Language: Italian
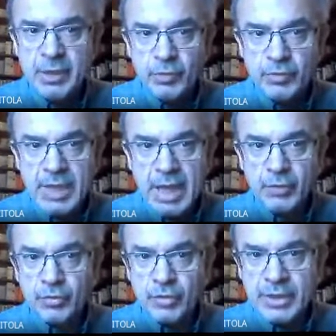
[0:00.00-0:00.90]
un
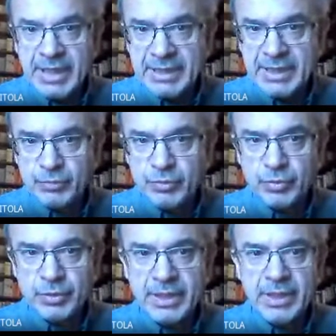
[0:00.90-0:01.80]
dialogo con i grandi
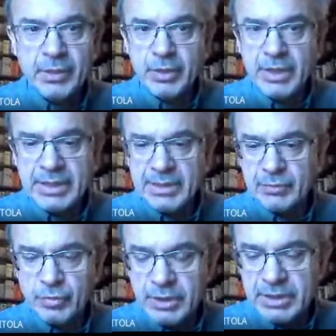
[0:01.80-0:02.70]
autori, i grandi
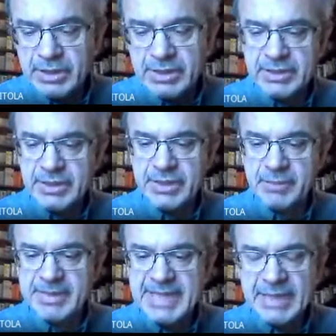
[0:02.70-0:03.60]
autori del,
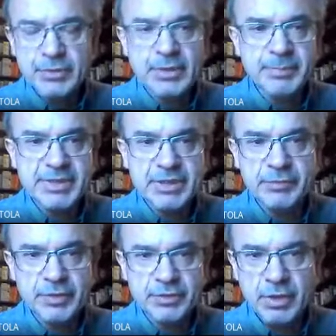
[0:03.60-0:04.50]
del passato e del
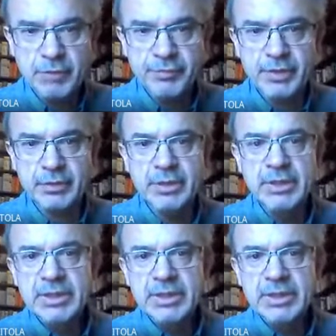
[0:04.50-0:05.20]
pensiero filosofico,